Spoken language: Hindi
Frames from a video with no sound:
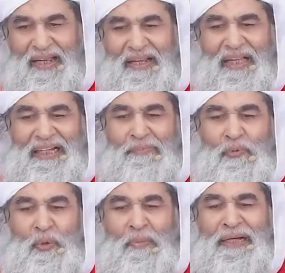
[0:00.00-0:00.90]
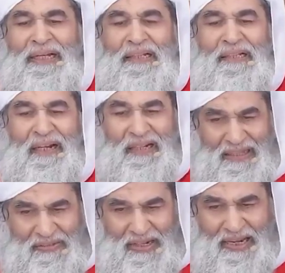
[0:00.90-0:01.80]
अगर गरीब कुर्बानी
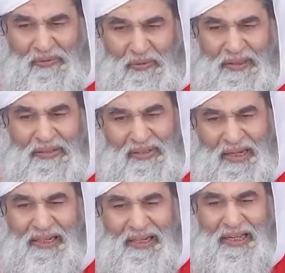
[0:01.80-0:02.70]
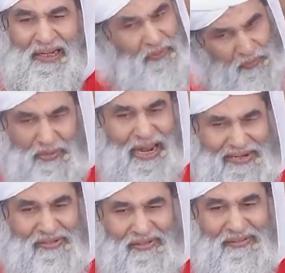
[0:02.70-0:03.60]
करना चाहे तो इसके लिए है तो
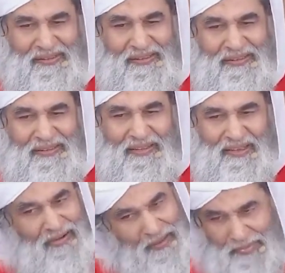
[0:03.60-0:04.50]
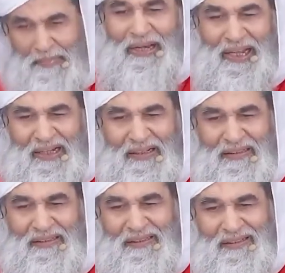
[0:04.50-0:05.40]
जायज़ सवाब भी मिलेगा
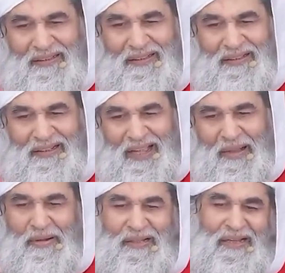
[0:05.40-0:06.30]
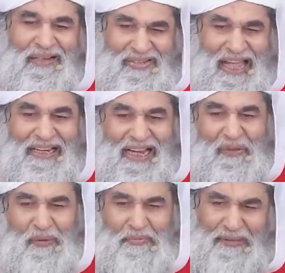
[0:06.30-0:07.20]
अब कर्जा
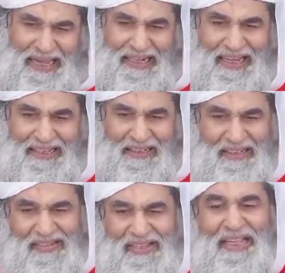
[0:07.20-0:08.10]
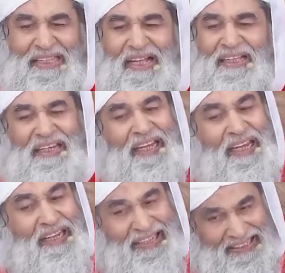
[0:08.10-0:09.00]
ले तो इसमें देख ले अगर कर्जा अदा
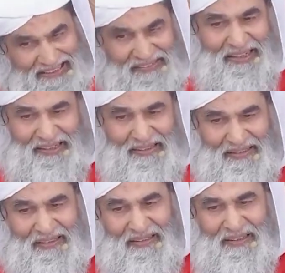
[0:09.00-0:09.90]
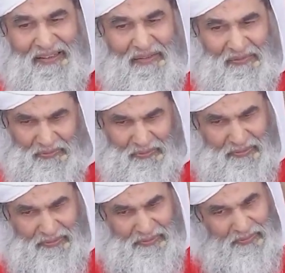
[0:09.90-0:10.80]
करने की नीयत है
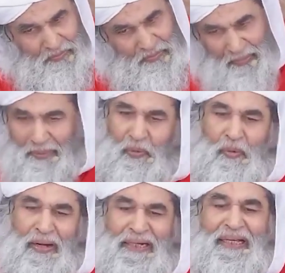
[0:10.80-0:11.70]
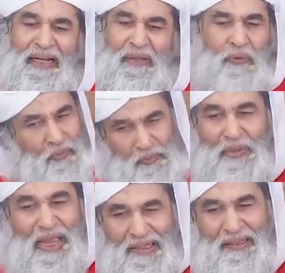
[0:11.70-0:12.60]
तो फिर भी कुर्बानी करेगा तो हो
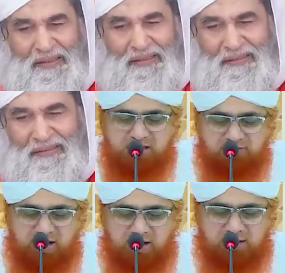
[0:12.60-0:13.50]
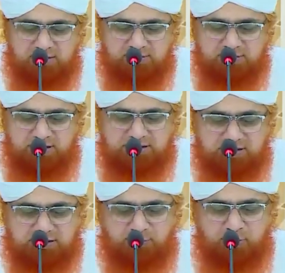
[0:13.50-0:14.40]
तो जाएगी बेवा
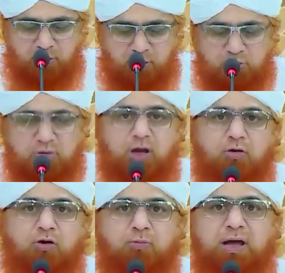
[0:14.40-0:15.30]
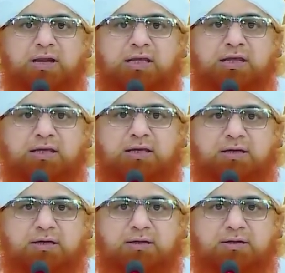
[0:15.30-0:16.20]
इद्दत में हो तो क्या कुर्बानी
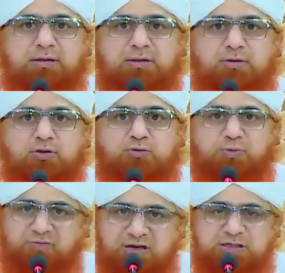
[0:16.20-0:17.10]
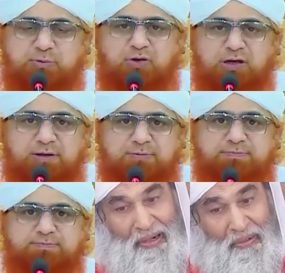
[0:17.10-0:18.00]
उस पर वाजिब होगी
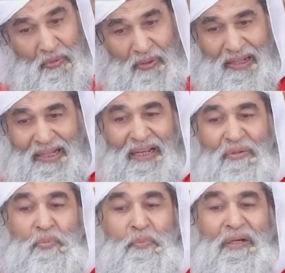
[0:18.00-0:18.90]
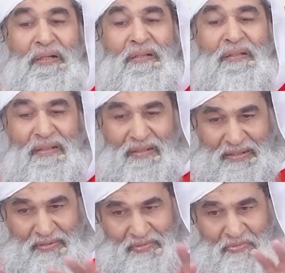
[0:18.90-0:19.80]
बिल्कुल अगर उस पर
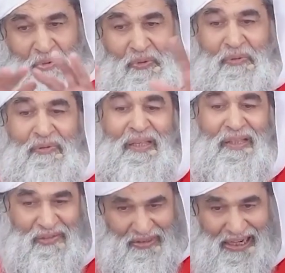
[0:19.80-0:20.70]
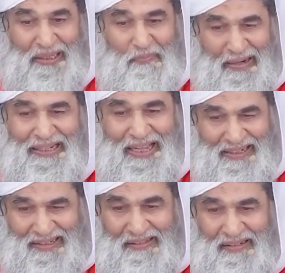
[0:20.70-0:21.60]
वो शराइ पाए
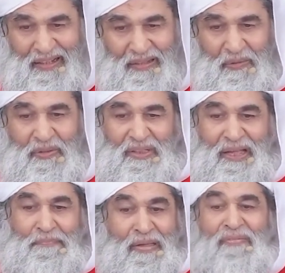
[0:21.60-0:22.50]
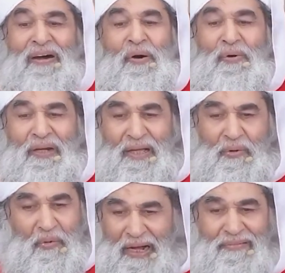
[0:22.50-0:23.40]
जा रहे हैं तो इसका बेवा
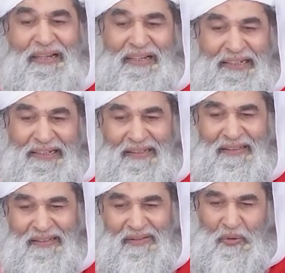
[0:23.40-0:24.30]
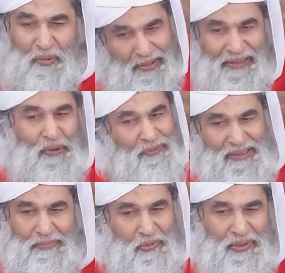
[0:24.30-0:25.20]
होना रुकावट नहीं है कुर्बानी तो
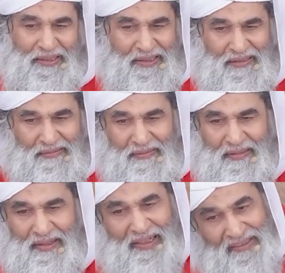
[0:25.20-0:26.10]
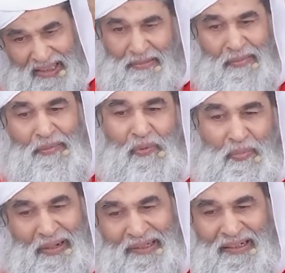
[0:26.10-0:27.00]
वाजिब हो जाएगी इद्दत में भी
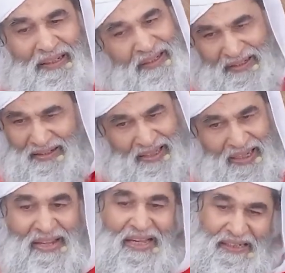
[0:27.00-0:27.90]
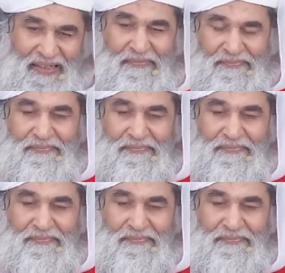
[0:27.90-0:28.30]
कुर्बानी की जाएगी